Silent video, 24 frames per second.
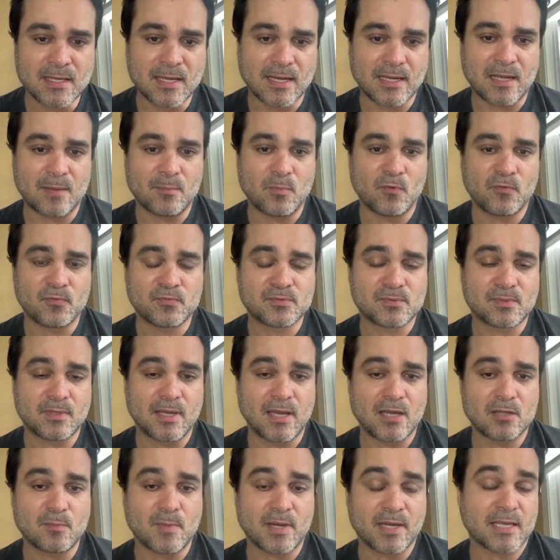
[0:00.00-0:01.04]
acabou
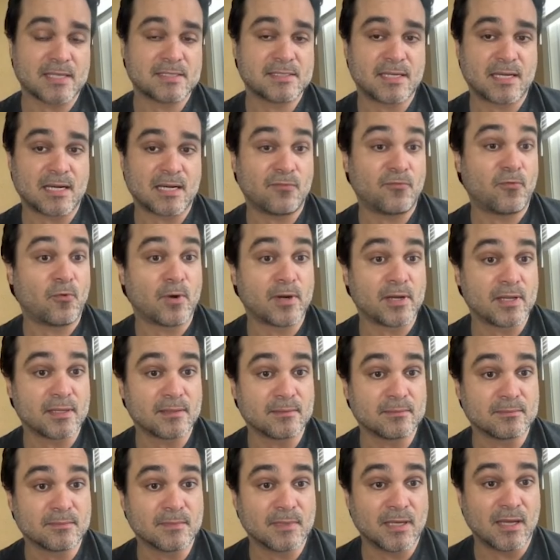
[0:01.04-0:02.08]
ganhando uma resenha na
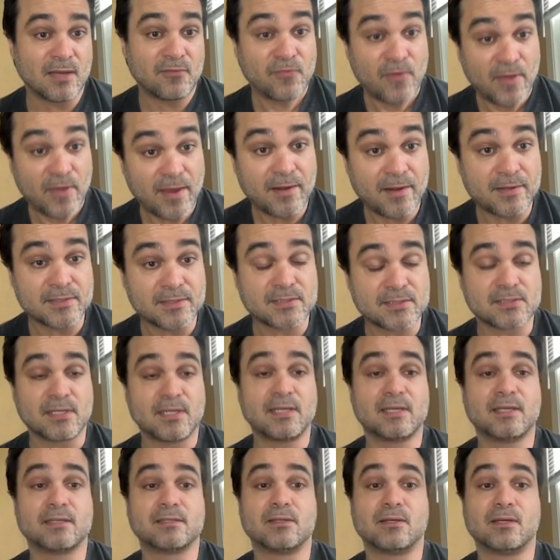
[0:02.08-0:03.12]
Foreign Affairs,
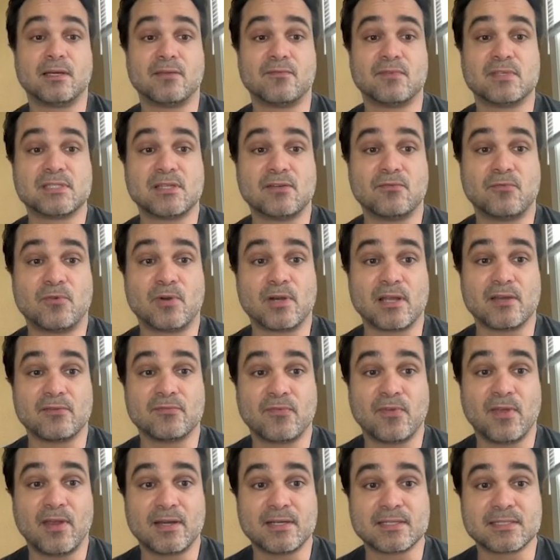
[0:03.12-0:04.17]
né, na revista Foreign
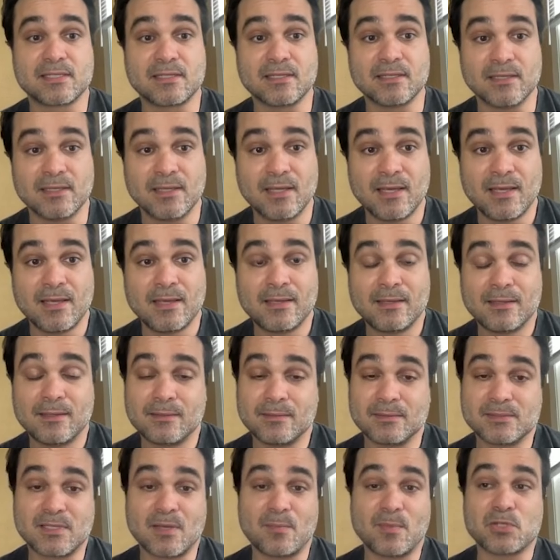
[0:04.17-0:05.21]
Affairs, que
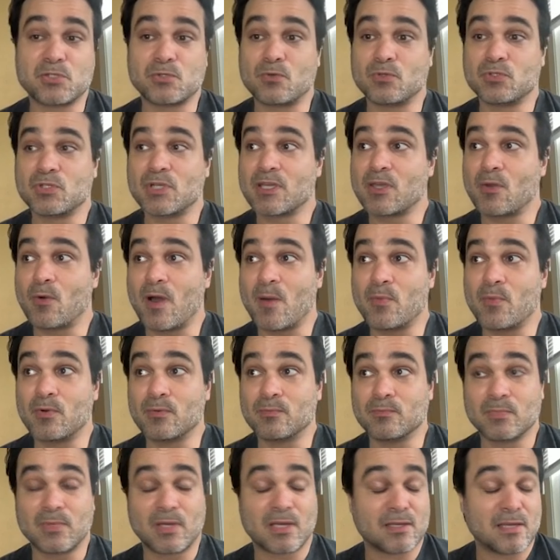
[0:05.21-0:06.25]
você imagina o dia que eu
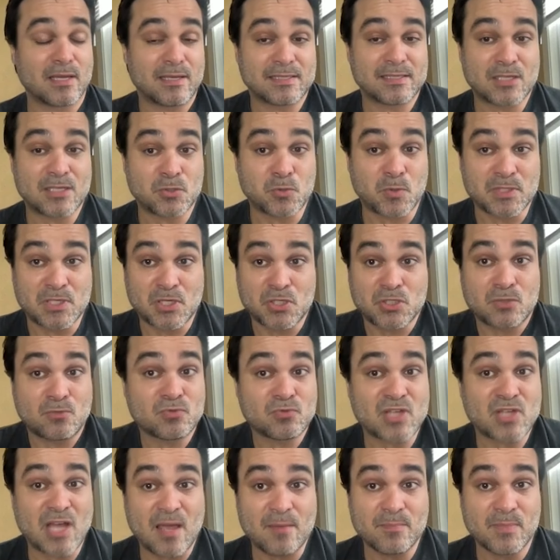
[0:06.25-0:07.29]
abro, é, é, essas coisas a gente não
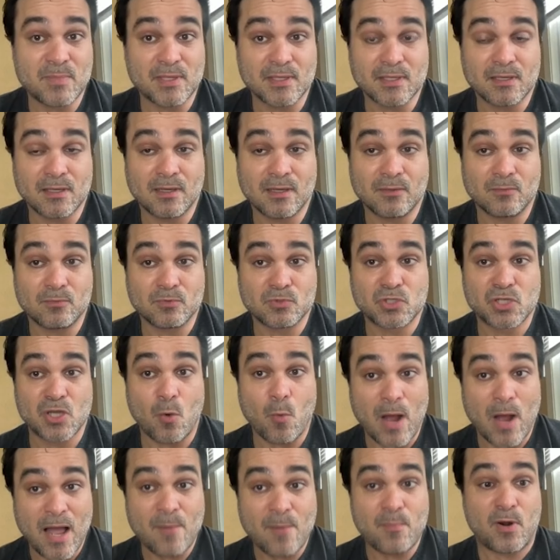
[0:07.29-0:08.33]
sabe. É, o dia
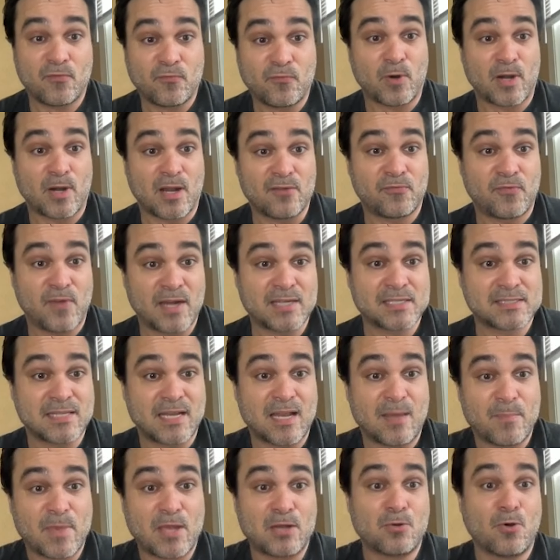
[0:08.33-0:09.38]
eu abro a Foreign Affairs e
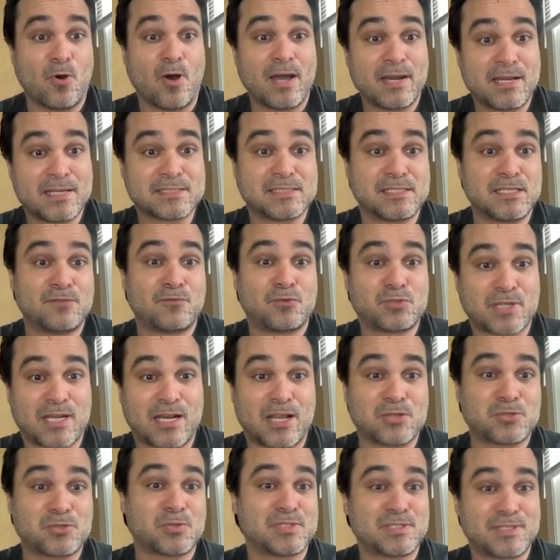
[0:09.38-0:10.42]
está lá, melhores livros de
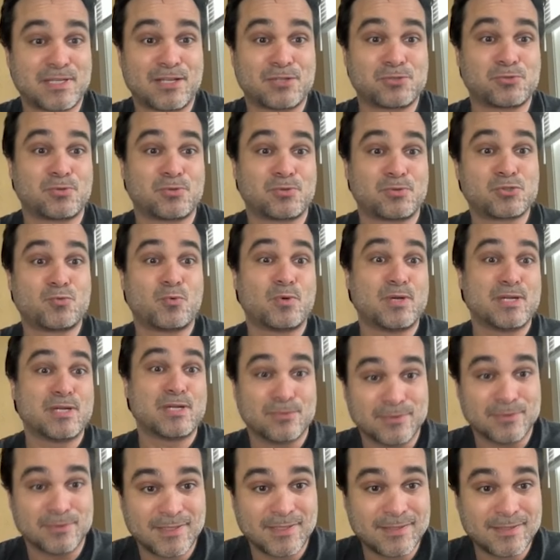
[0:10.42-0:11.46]
relações internacionais do
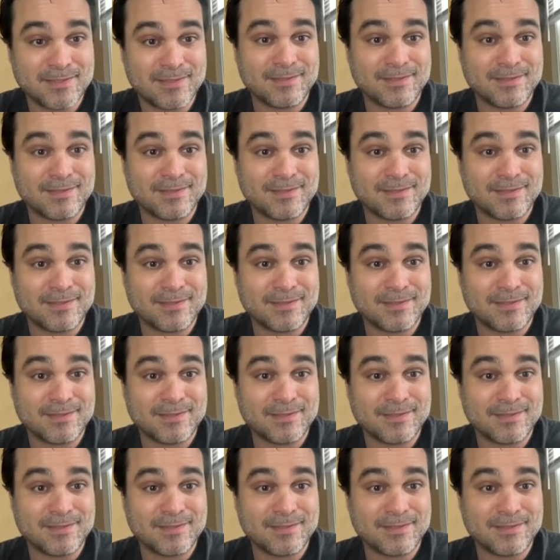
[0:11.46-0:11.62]
ano.